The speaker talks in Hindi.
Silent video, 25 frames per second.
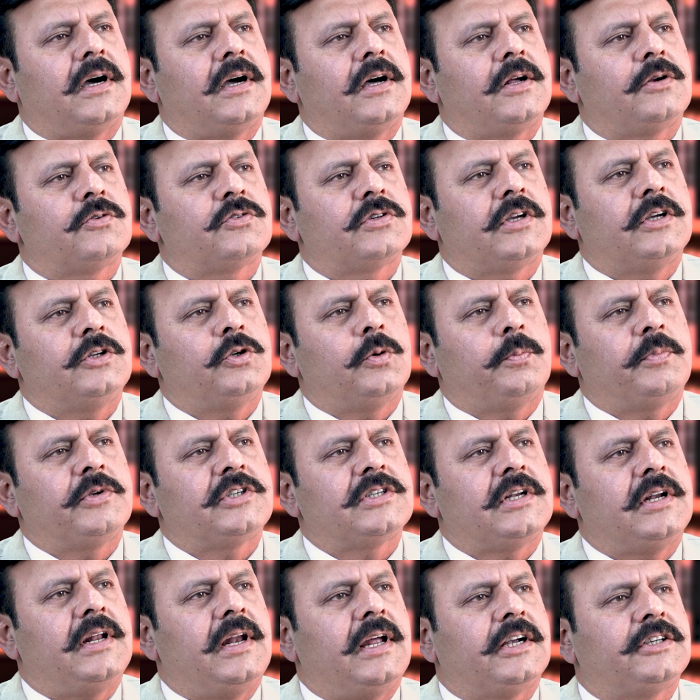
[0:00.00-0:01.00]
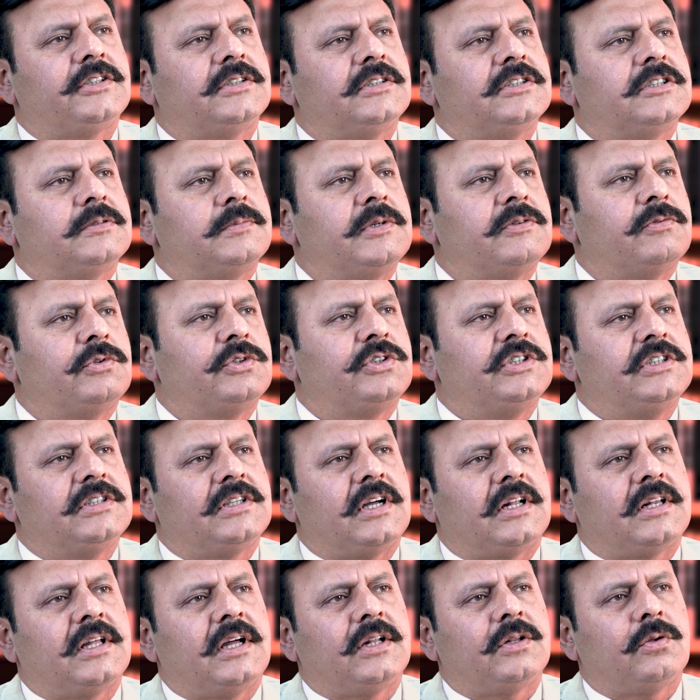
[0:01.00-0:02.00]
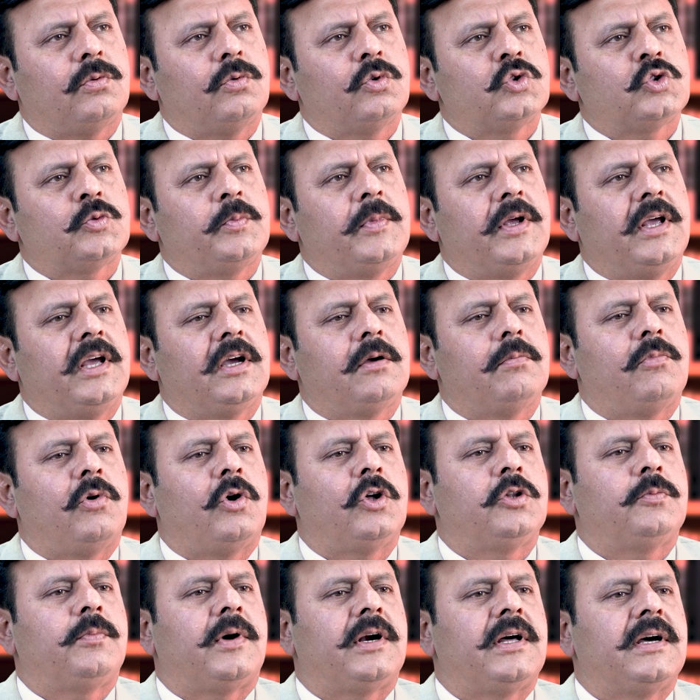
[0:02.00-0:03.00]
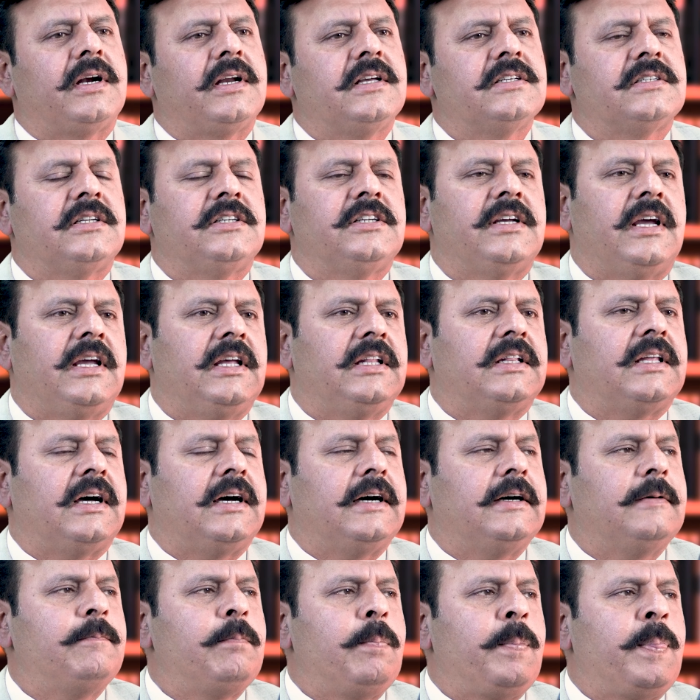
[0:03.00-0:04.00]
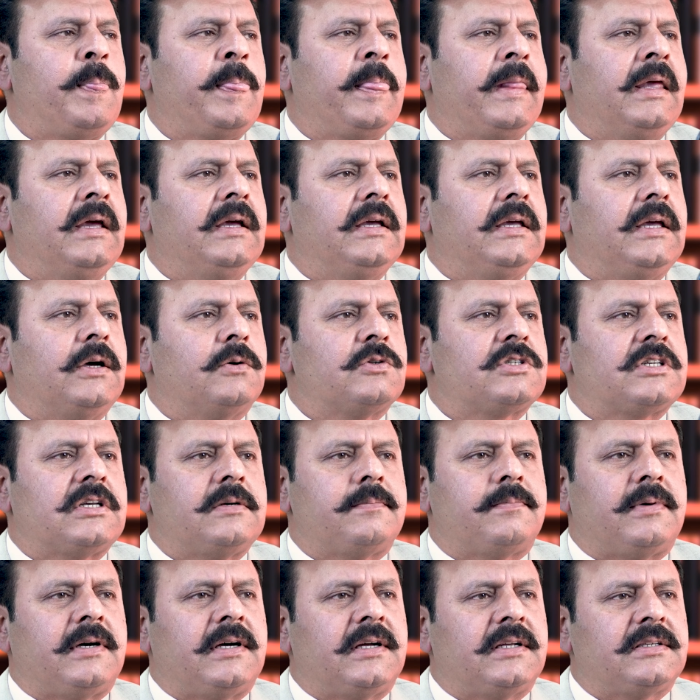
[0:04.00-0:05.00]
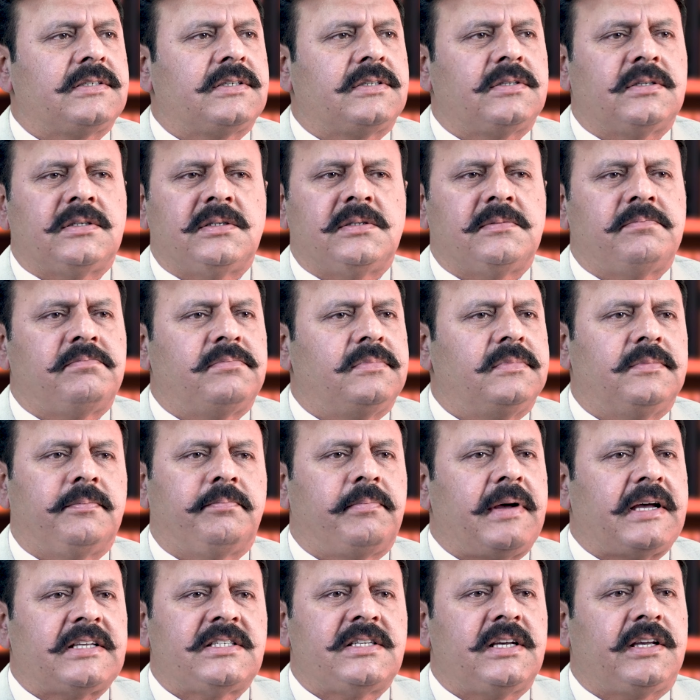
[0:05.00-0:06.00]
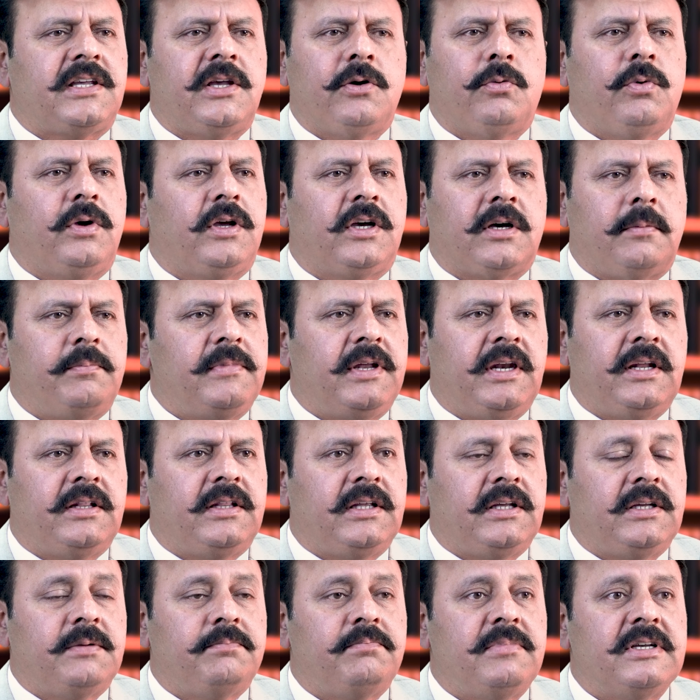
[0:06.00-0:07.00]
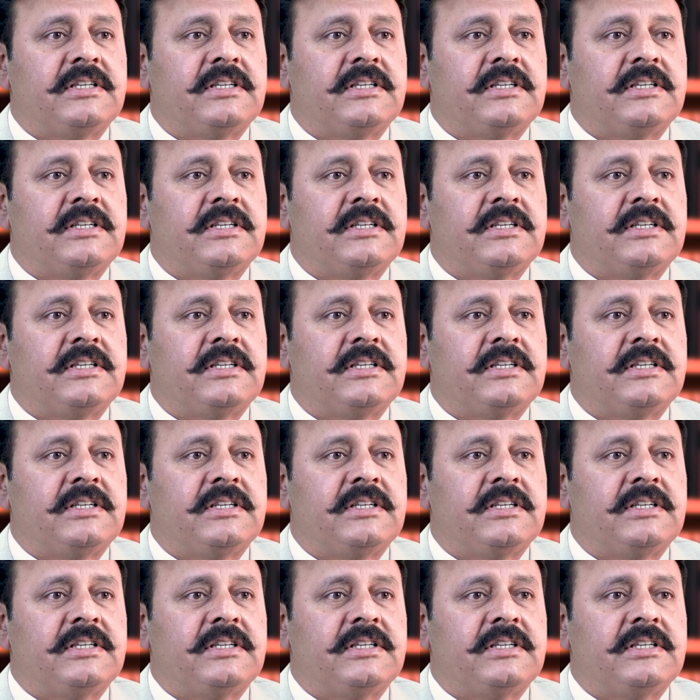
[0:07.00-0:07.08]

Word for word: अगर उसके जो पिछले इलेक्शन में वो जीता था तो उसमें एक बहुत बड़ा रीज़न यही था कि उसके पास पैसे की कोई कमी नहीं थी